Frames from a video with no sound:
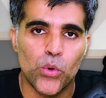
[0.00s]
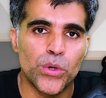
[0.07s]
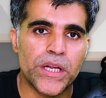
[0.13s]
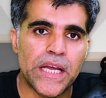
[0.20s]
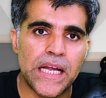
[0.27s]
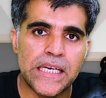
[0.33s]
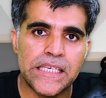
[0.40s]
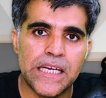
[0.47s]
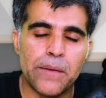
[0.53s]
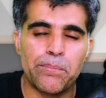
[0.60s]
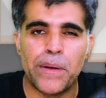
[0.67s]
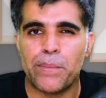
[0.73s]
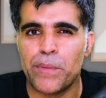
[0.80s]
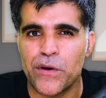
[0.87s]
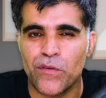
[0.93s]
उनके लिए
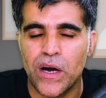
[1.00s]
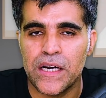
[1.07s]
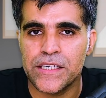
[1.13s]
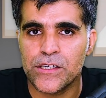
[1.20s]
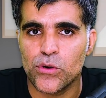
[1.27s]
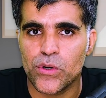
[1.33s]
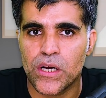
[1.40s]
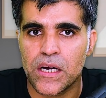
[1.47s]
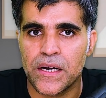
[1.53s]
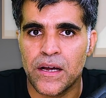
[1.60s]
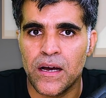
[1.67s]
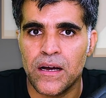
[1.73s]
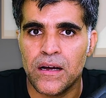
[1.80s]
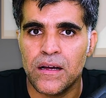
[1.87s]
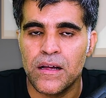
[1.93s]
पेपर वॉलेट को
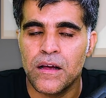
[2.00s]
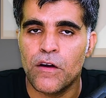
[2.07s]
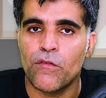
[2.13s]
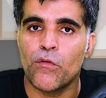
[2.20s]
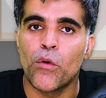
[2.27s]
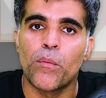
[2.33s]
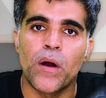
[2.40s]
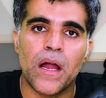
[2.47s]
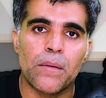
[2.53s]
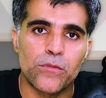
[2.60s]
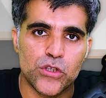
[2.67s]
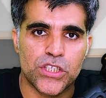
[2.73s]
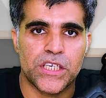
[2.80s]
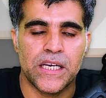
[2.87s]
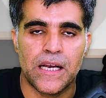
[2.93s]
रखना वो बड़ा
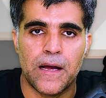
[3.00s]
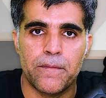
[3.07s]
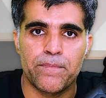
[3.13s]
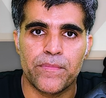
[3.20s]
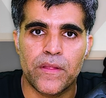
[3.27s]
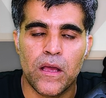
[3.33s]
मुश्किल है